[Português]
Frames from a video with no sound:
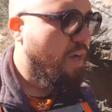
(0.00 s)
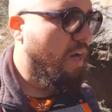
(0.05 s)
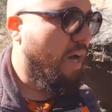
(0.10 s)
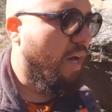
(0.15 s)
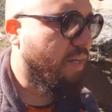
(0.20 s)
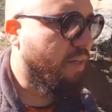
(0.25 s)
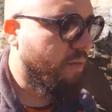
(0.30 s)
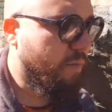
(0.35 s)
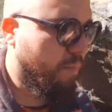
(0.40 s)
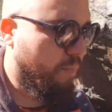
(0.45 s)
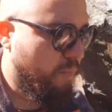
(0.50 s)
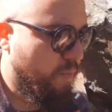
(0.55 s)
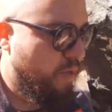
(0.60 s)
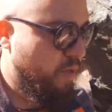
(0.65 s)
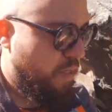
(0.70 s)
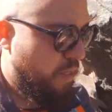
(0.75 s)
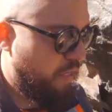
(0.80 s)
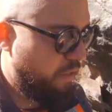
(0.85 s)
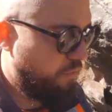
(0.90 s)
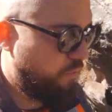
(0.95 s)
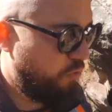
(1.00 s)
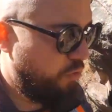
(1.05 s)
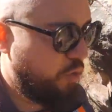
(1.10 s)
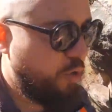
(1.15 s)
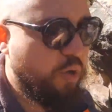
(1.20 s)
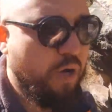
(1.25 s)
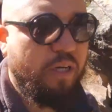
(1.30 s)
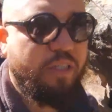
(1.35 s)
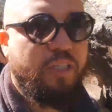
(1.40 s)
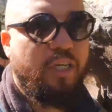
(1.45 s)
Aí, enfim,
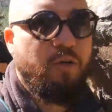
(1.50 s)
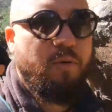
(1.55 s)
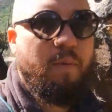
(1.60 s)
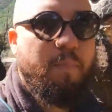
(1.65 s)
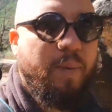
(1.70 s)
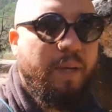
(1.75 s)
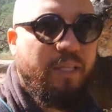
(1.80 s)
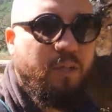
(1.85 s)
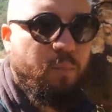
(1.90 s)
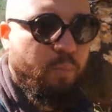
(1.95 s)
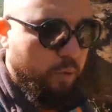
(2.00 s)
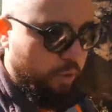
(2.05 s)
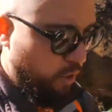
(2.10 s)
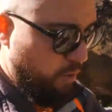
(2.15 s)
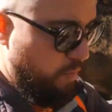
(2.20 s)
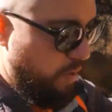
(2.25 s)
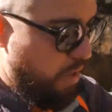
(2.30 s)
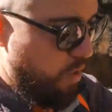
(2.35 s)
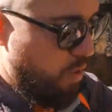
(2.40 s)
eu achei uma pedra um pouquinho